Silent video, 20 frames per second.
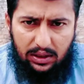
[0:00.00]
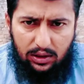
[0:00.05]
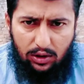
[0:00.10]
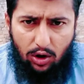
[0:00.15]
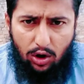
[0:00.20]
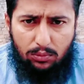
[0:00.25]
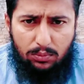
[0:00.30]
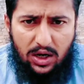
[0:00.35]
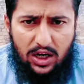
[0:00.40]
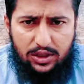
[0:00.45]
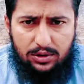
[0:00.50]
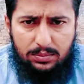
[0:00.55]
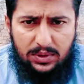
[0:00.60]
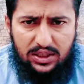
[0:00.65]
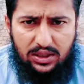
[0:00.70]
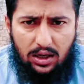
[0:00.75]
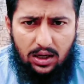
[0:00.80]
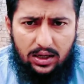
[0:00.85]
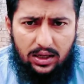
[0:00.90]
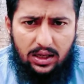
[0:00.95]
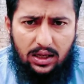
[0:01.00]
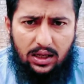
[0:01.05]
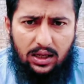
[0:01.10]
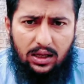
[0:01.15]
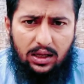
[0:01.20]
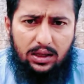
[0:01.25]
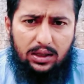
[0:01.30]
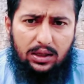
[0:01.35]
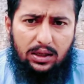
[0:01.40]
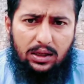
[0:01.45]
लॉन्ग मार्च में जा रहे
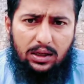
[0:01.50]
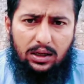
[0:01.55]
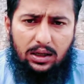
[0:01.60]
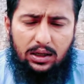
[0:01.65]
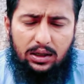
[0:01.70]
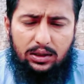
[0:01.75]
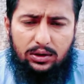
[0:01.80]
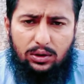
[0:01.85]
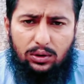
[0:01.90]
हैं आ,